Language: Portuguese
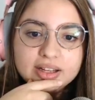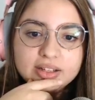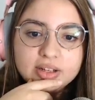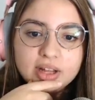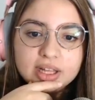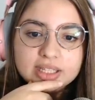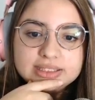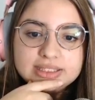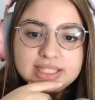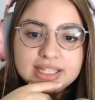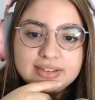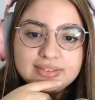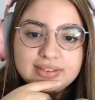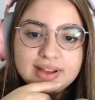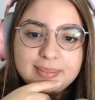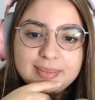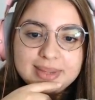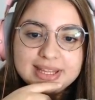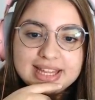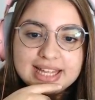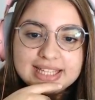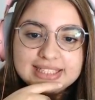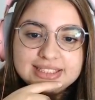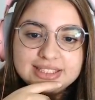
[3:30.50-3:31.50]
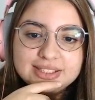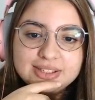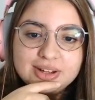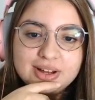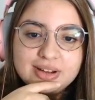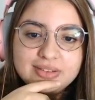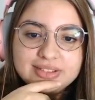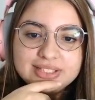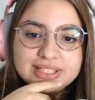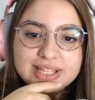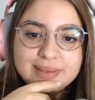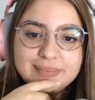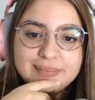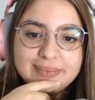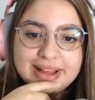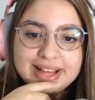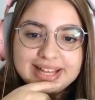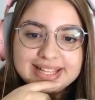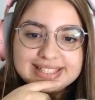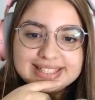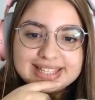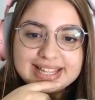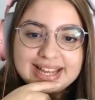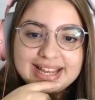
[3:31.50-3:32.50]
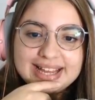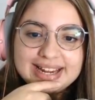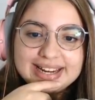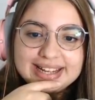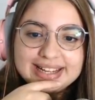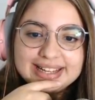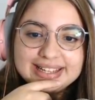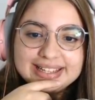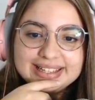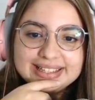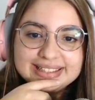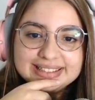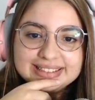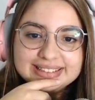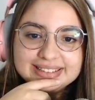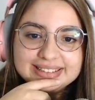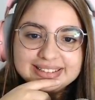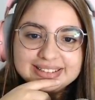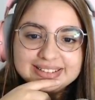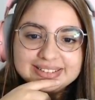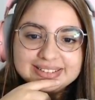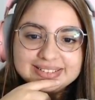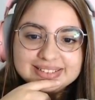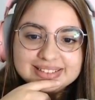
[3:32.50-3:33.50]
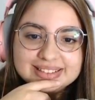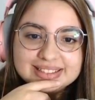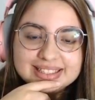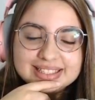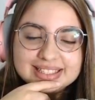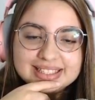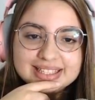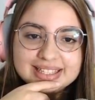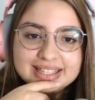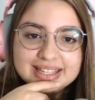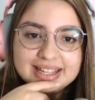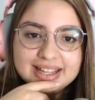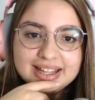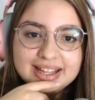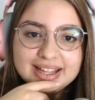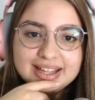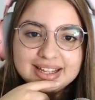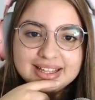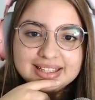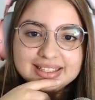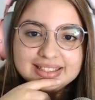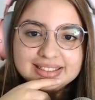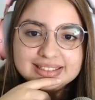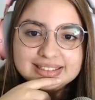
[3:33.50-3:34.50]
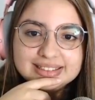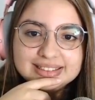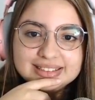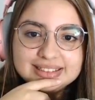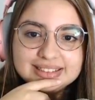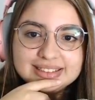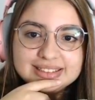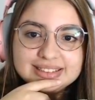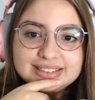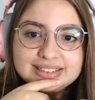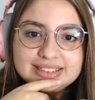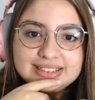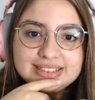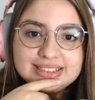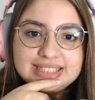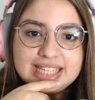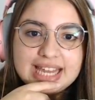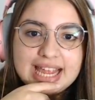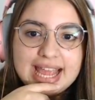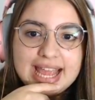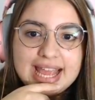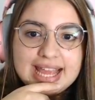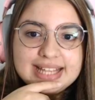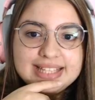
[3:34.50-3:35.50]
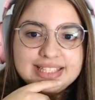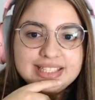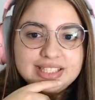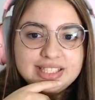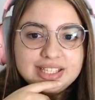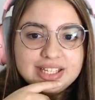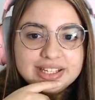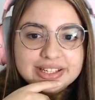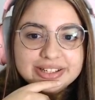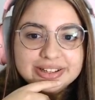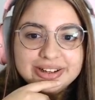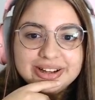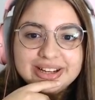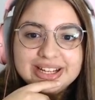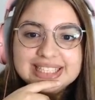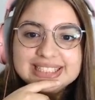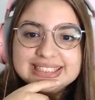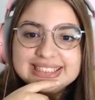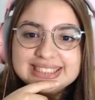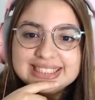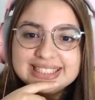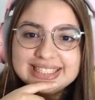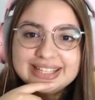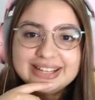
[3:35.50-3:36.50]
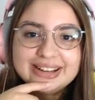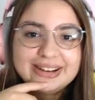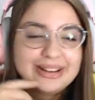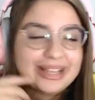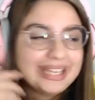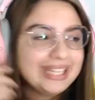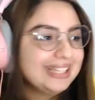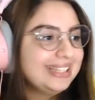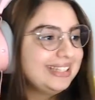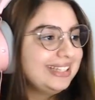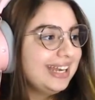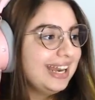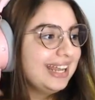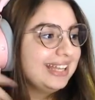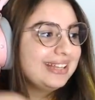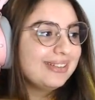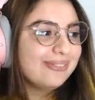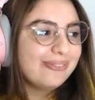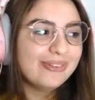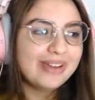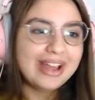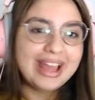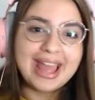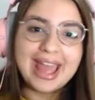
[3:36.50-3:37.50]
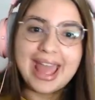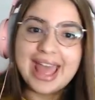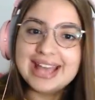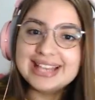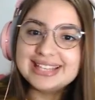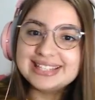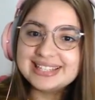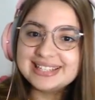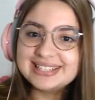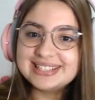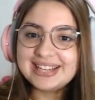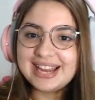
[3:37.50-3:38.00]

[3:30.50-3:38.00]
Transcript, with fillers: Nossa, ele vai tá imitar de novo o Chapax, cara. Cavalo de pau. Gente, nossa, que treta foi essa,